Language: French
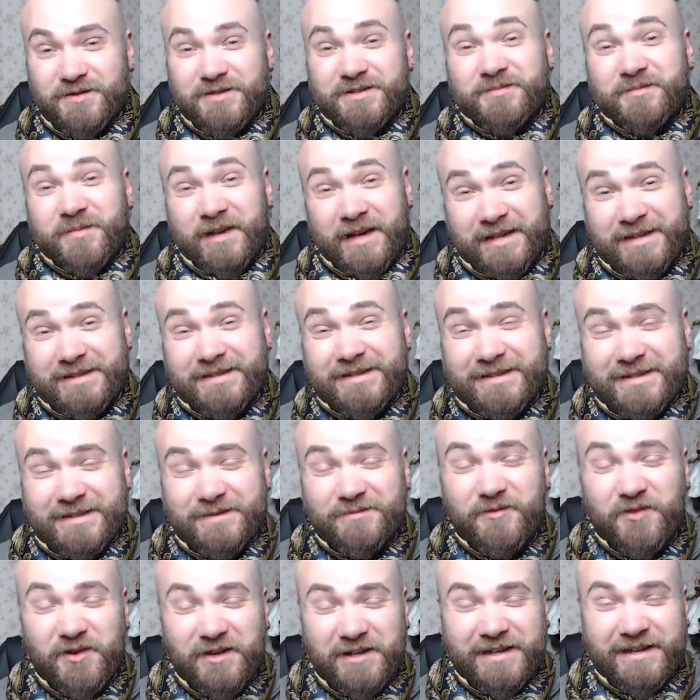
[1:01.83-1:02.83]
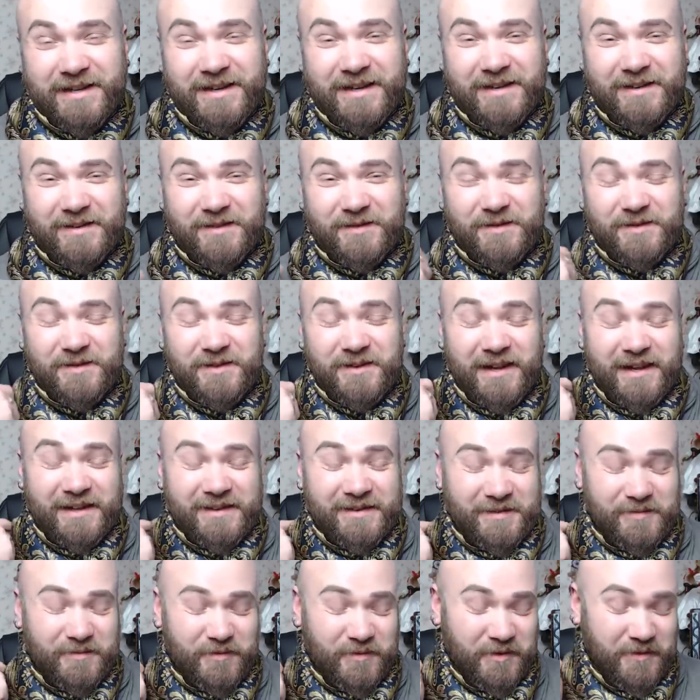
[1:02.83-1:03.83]
semaine, c'est moi qui risque de
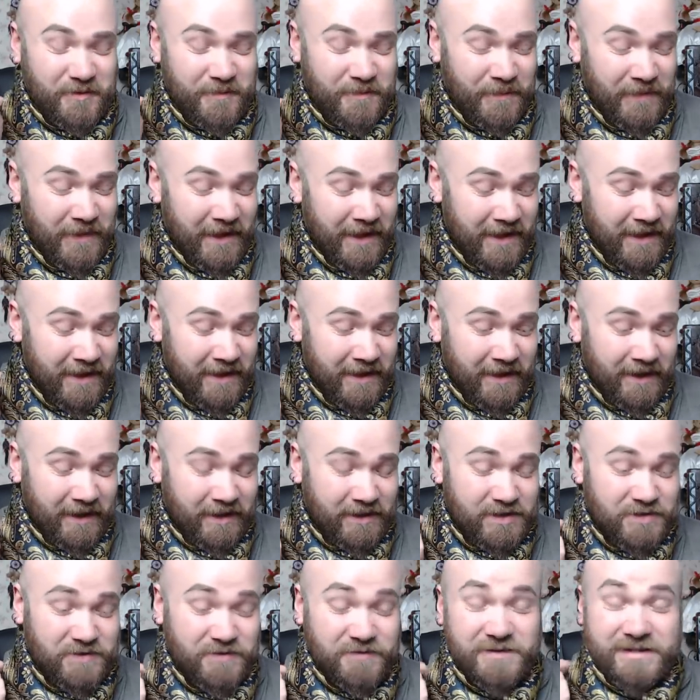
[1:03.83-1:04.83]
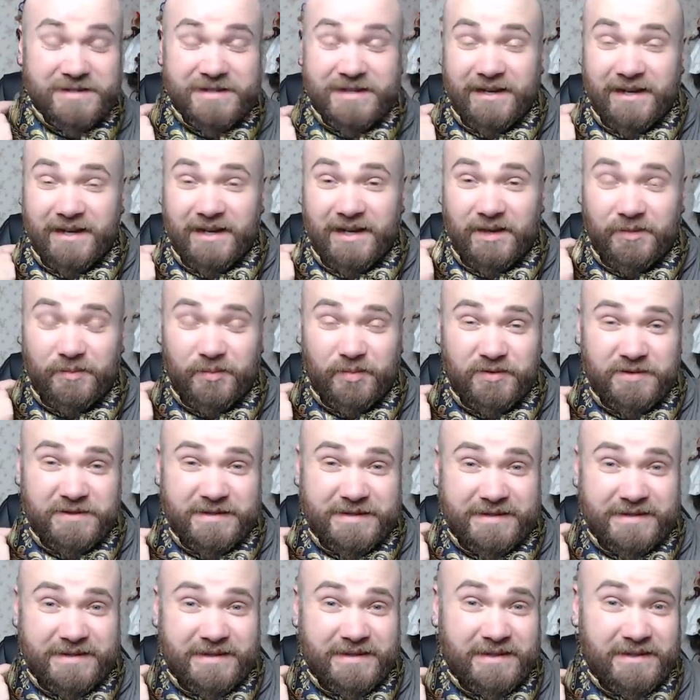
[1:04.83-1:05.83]
l'être. Bon, je vous ai rien
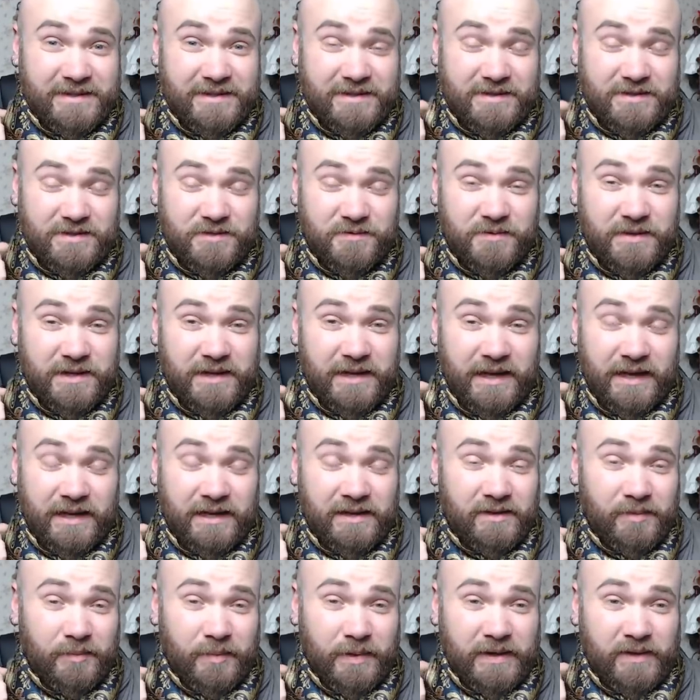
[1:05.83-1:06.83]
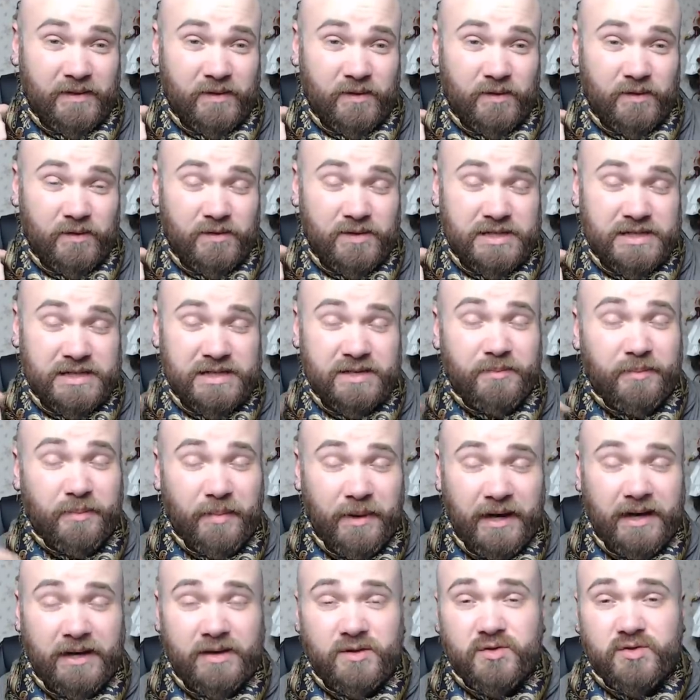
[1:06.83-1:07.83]
posté ce week-end parce que j'ai
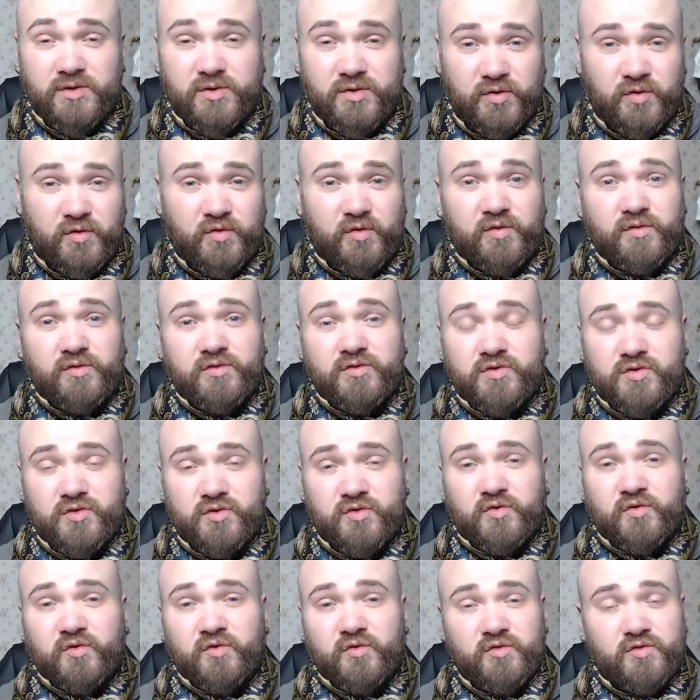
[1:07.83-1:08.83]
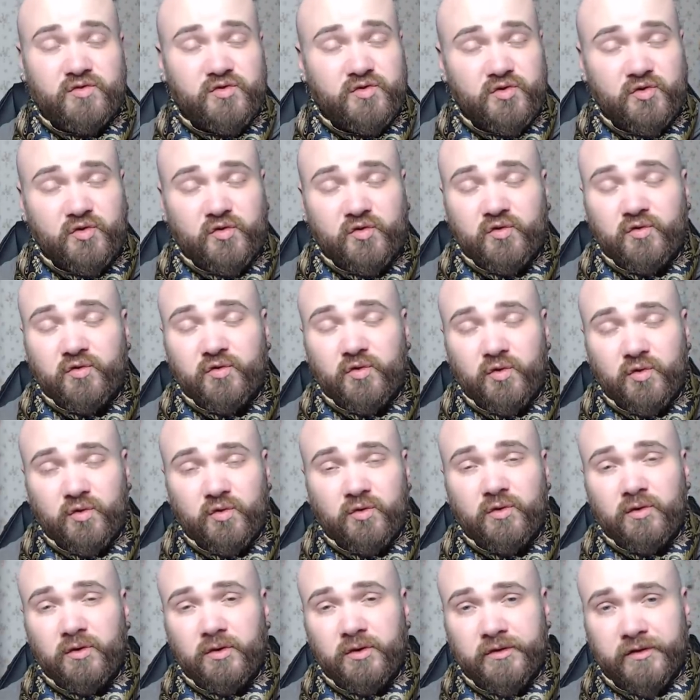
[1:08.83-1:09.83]
pas du tout, du tout, du tout
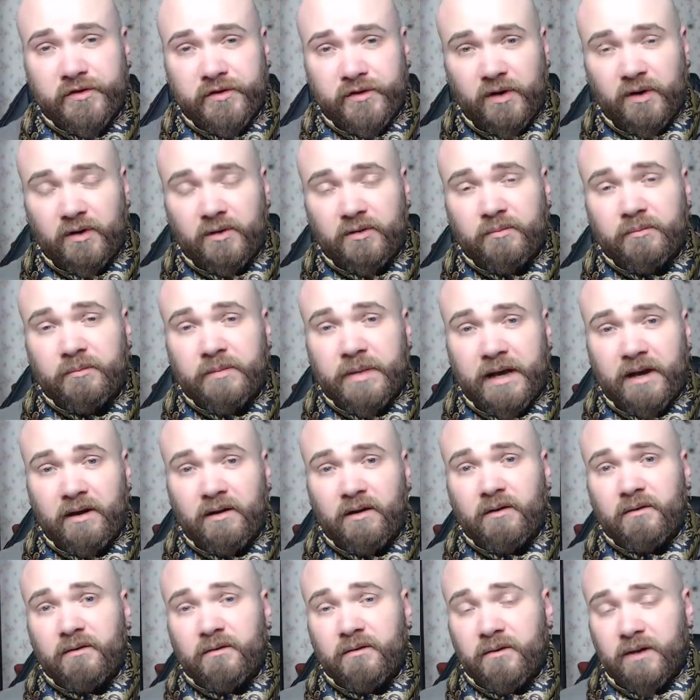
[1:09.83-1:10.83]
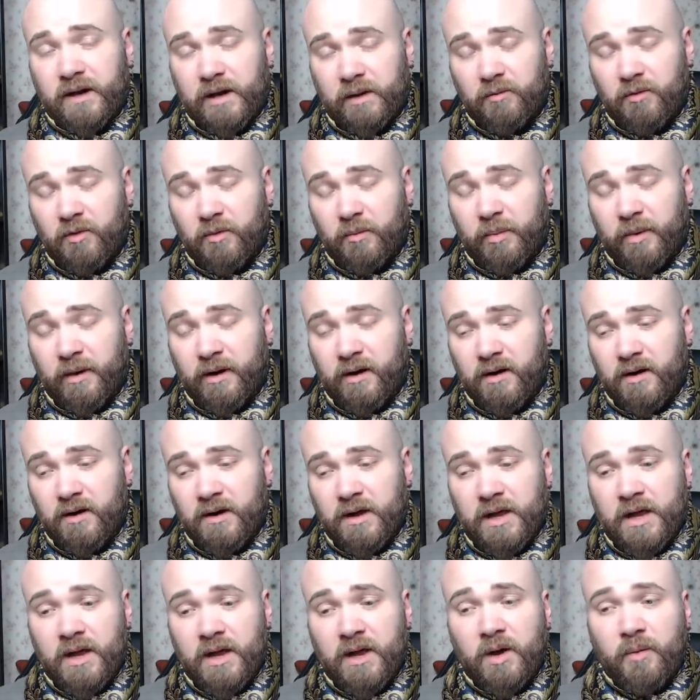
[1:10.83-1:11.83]
eu le temps, mais alors vraiment pas.
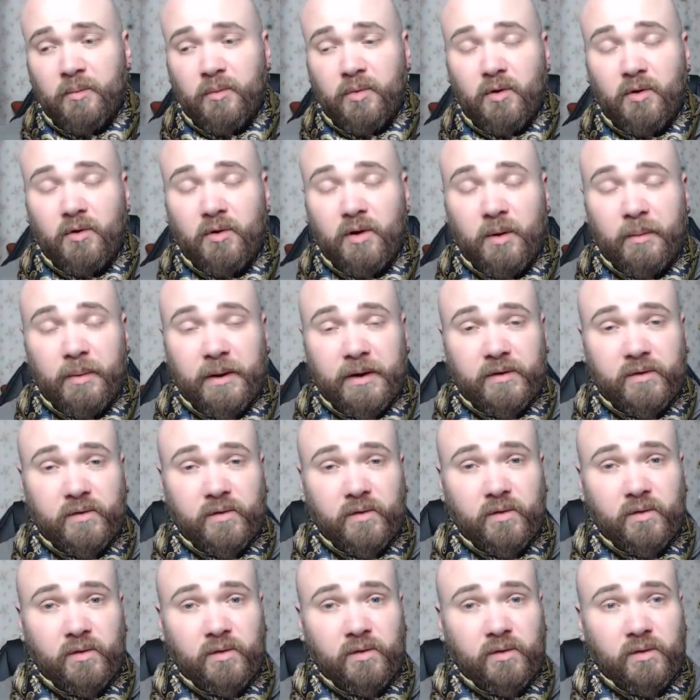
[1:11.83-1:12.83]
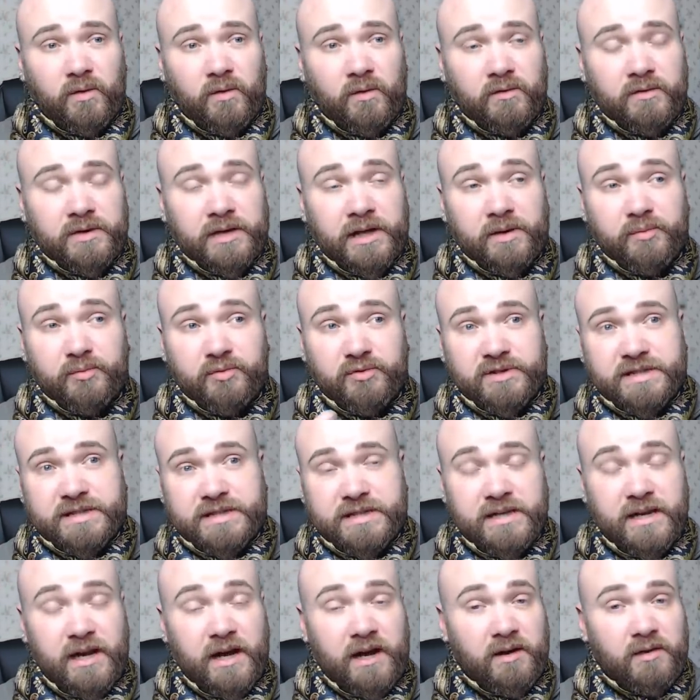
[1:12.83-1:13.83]
Pourquoi Parce que euh, on a le
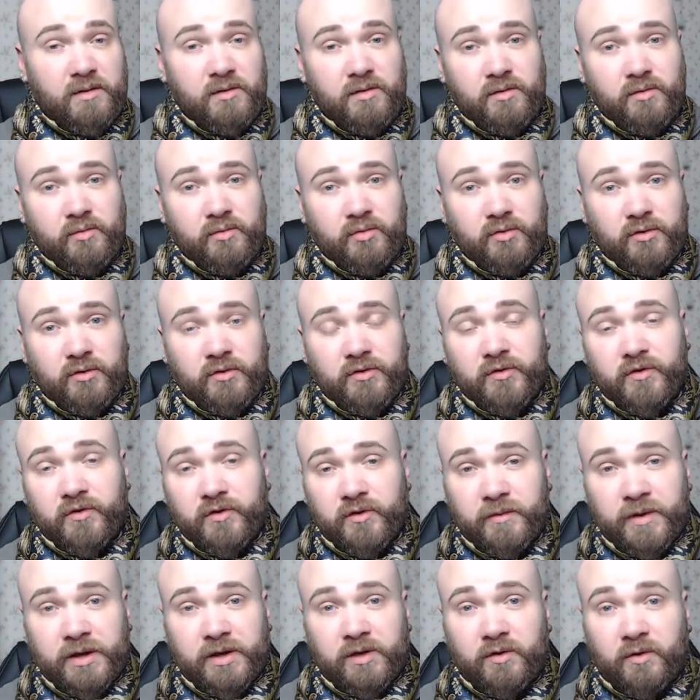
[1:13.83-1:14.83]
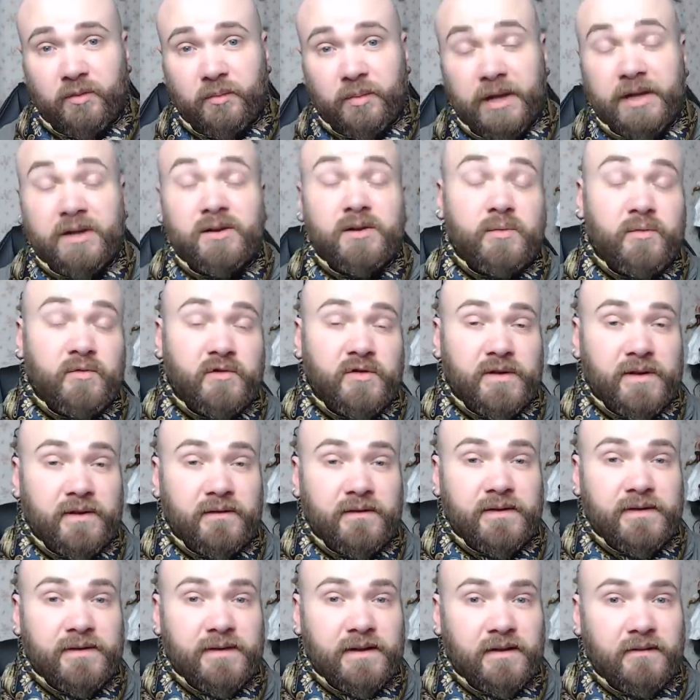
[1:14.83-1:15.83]
petit là euh, pour une semaine complète, comme vous
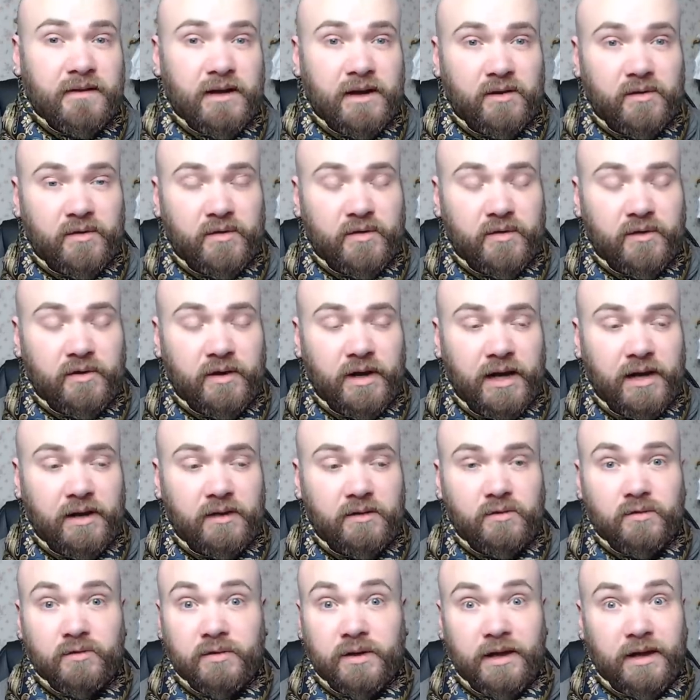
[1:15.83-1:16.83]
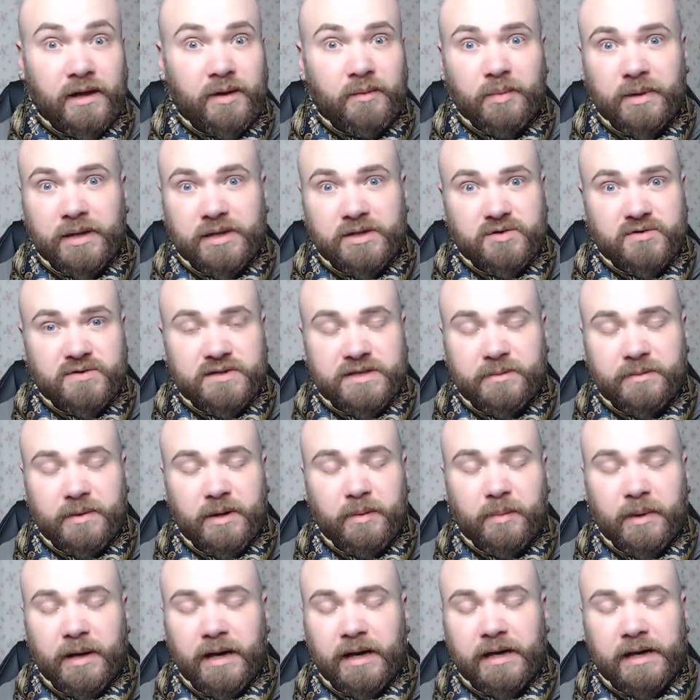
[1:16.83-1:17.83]
savez, c'est les vacances scolaires, donc il y avait plein de choses à
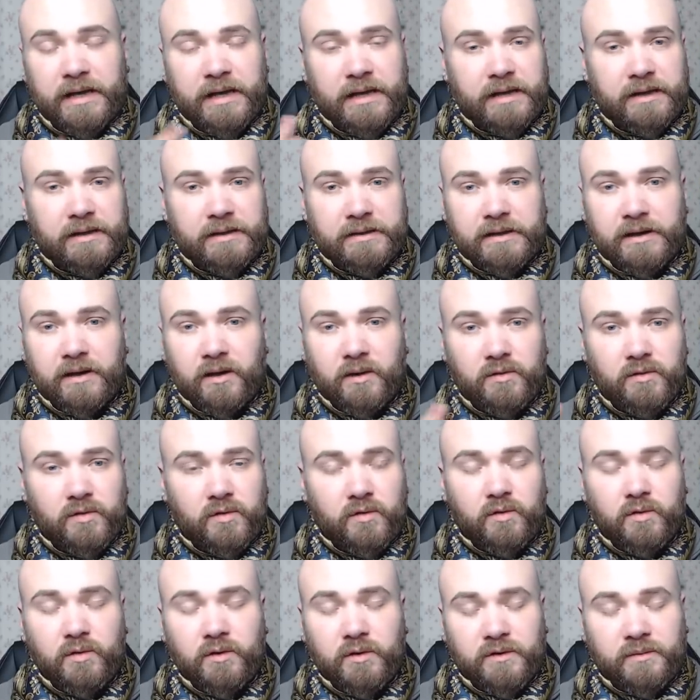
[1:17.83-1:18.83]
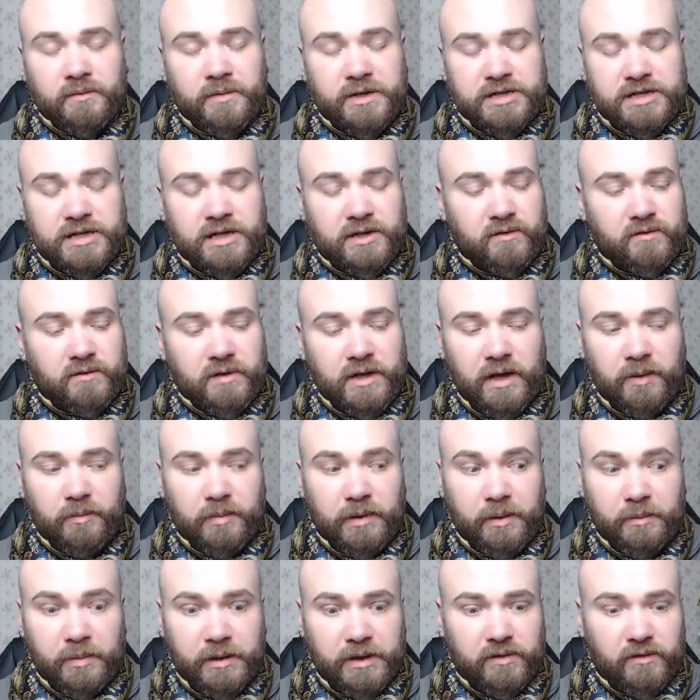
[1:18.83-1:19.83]
préparer, des grandes courses, machin et tout, il y avait
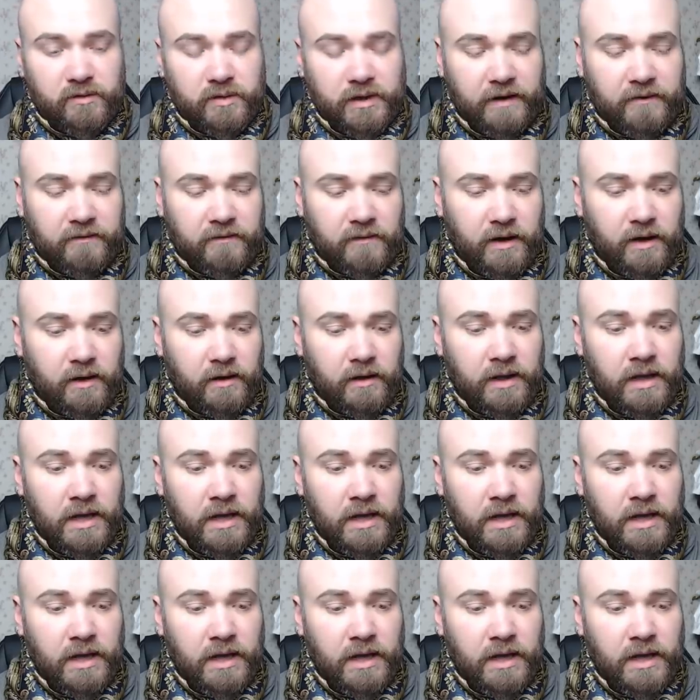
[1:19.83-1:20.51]
plein plein de trucs à faire.